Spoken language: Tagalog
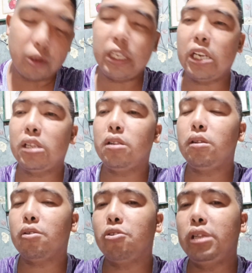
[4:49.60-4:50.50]
kundi ka,
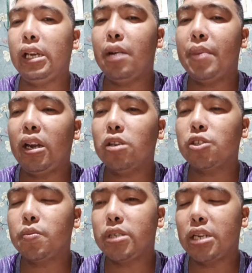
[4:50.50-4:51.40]
nun, kundi ka pa
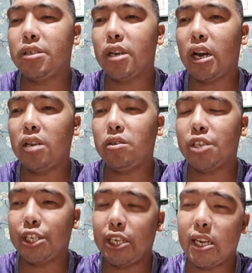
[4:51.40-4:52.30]
subscribe sa
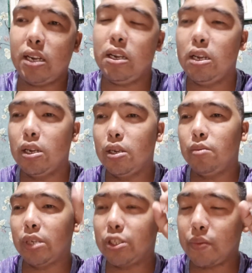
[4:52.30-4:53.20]
akin channel,
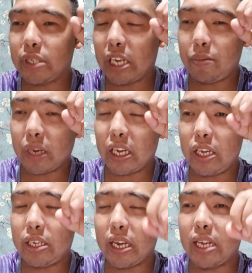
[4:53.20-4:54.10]
kung subscribe na
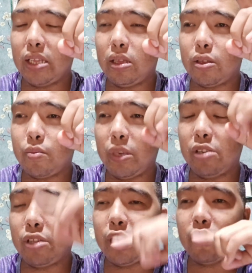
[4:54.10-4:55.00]
kayo diyan
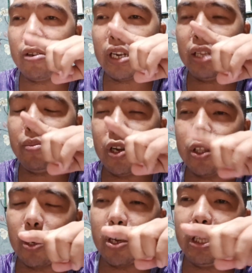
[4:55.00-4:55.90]
Pinutin yung red
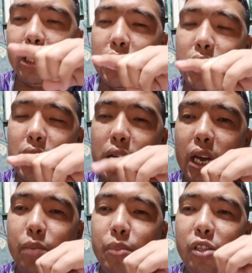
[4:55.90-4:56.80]
button
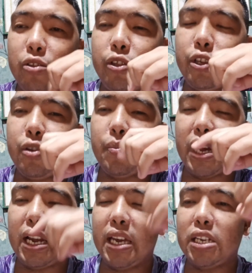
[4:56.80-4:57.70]
at pinutin
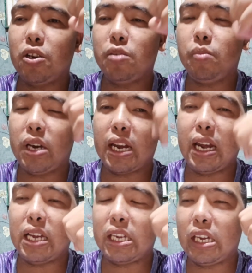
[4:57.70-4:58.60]
yung bell icon
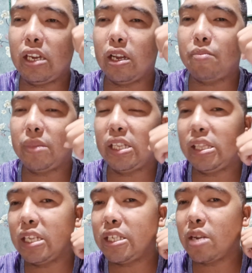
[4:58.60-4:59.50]
para lagi kayong
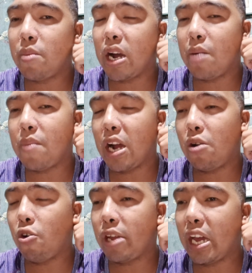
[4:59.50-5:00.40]
updated sa mga
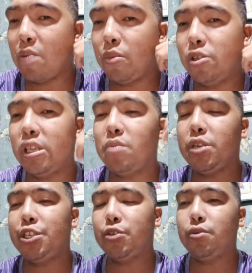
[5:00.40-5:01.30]
bago kong i-upload
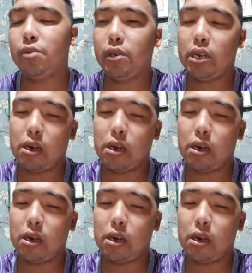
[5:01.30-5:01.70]
na video.